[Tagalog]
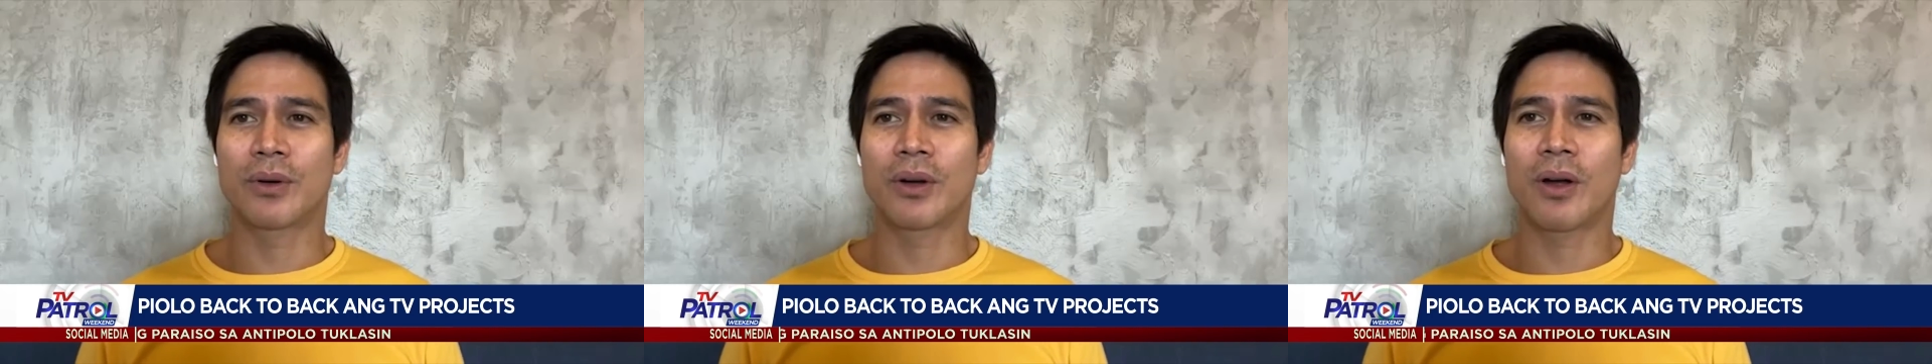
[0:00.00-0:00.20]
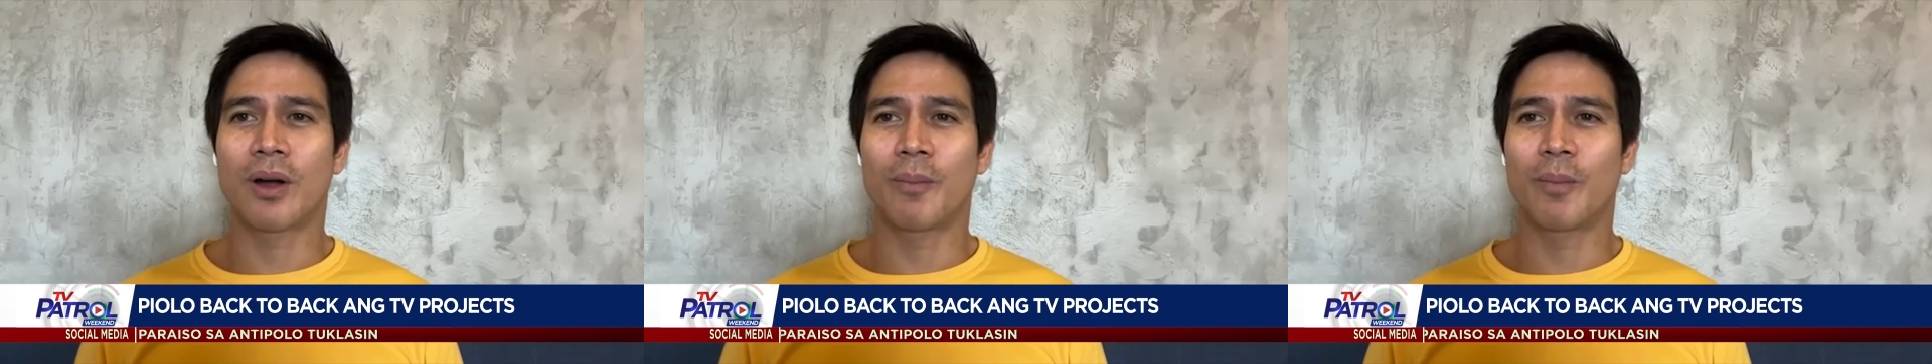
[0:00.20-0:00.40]

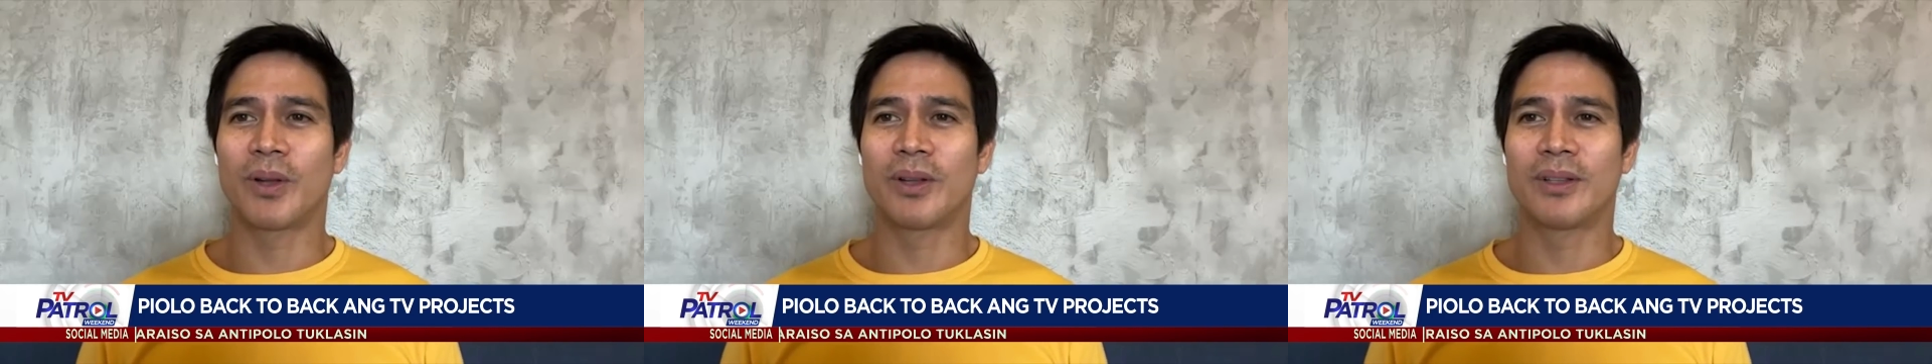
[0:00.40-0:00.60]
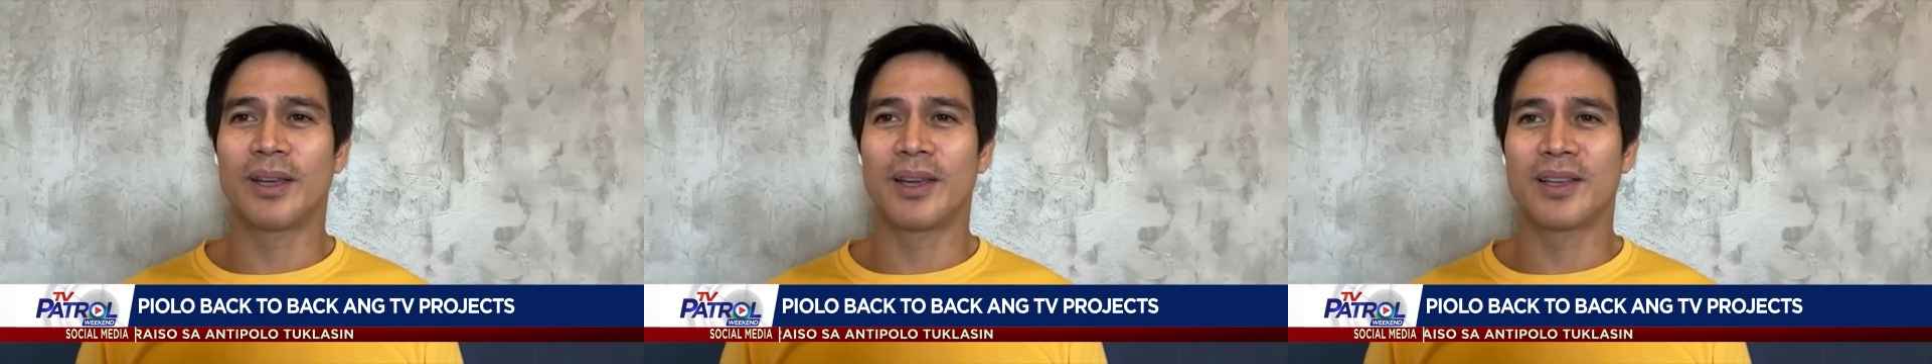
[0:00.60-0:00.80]
for a
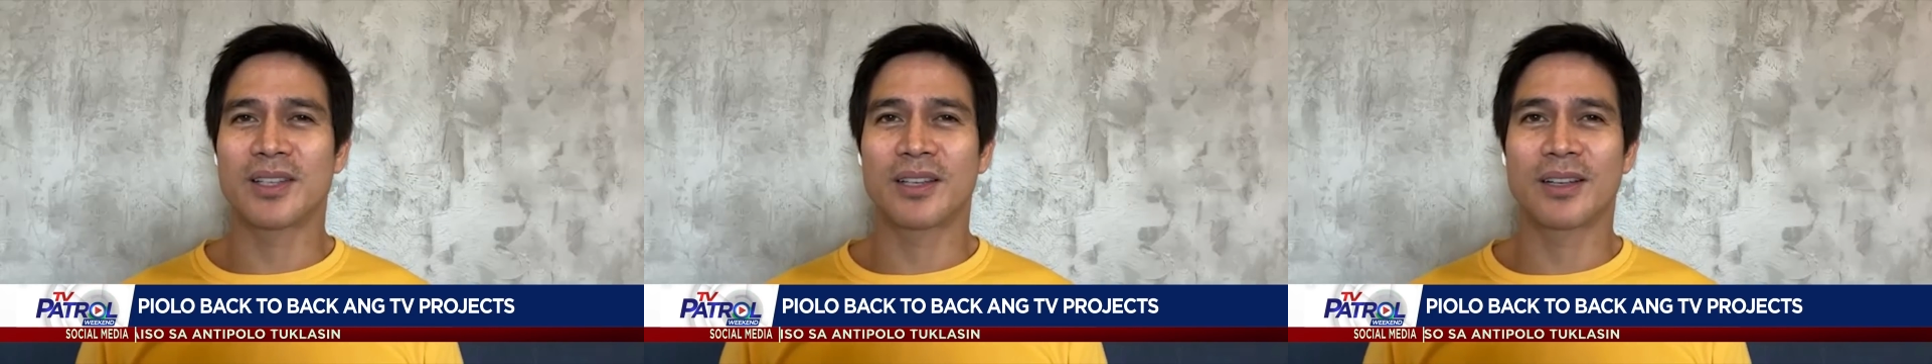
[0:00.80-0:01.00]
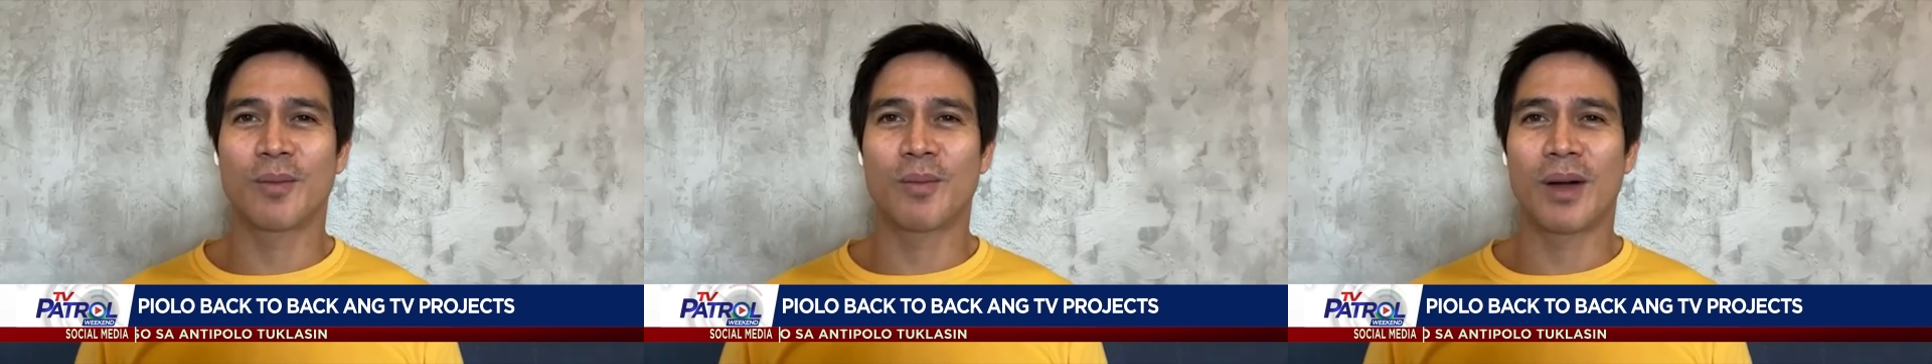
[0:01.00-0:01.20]
couple of days
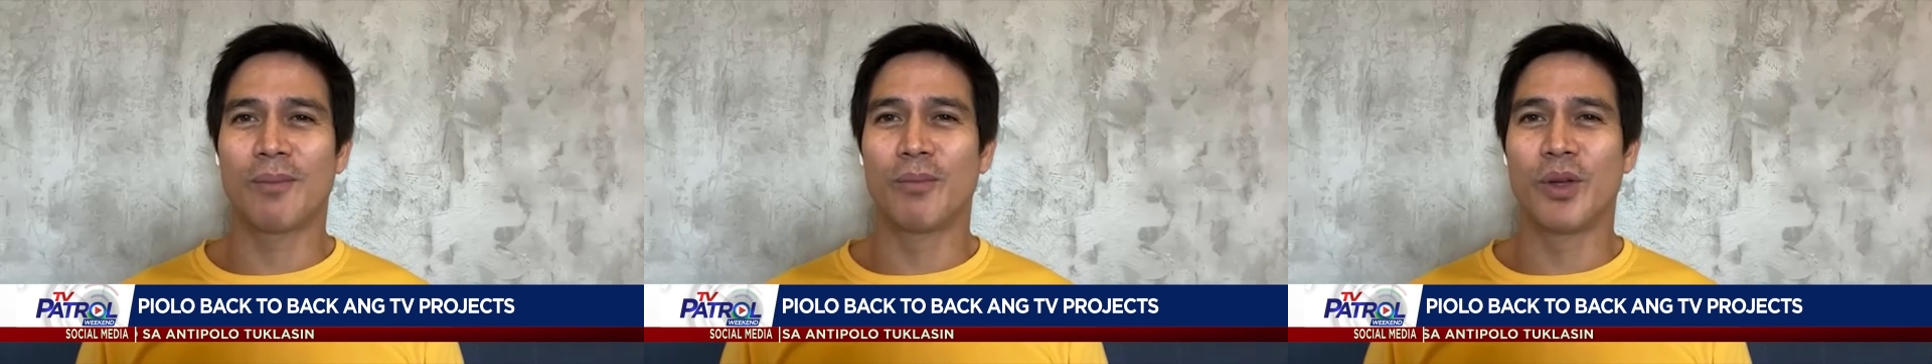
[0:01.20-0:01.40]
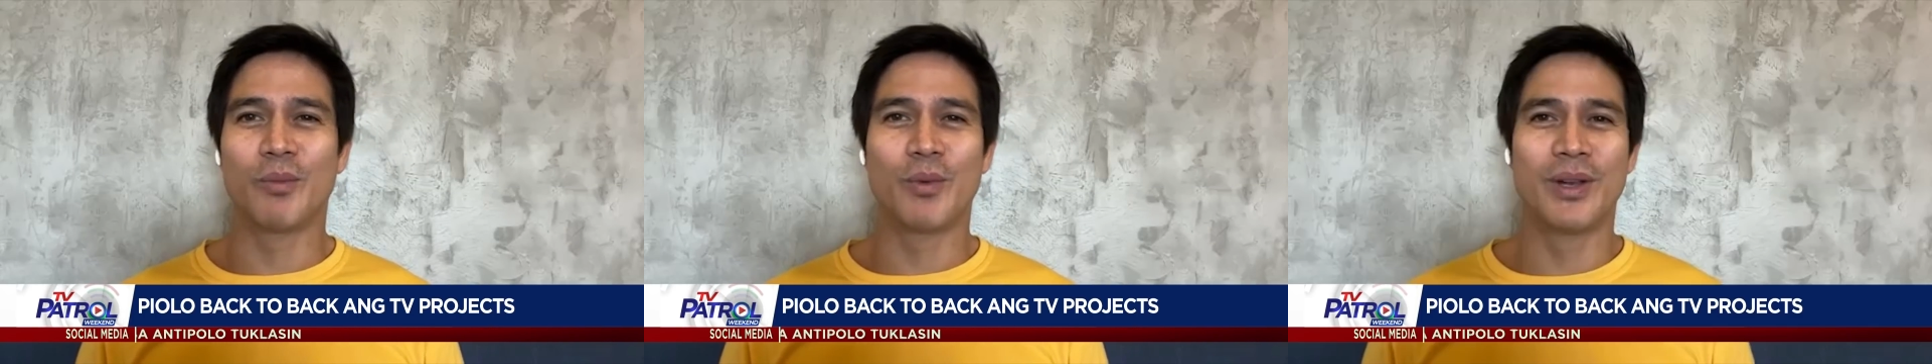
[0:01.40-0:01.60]
hanggang
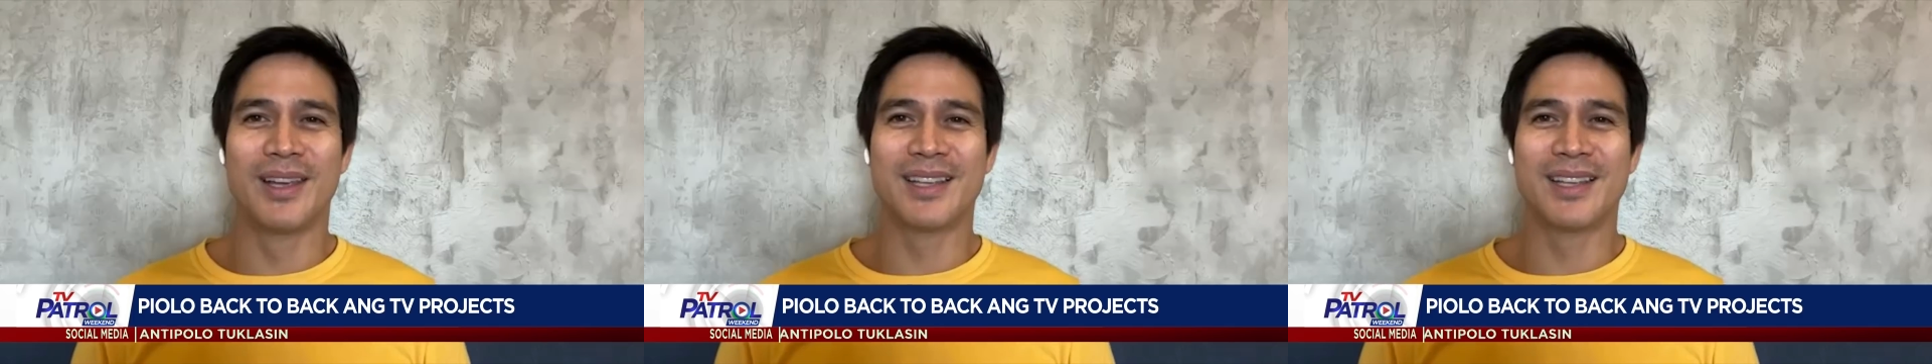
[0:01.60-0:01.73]
maamoy mo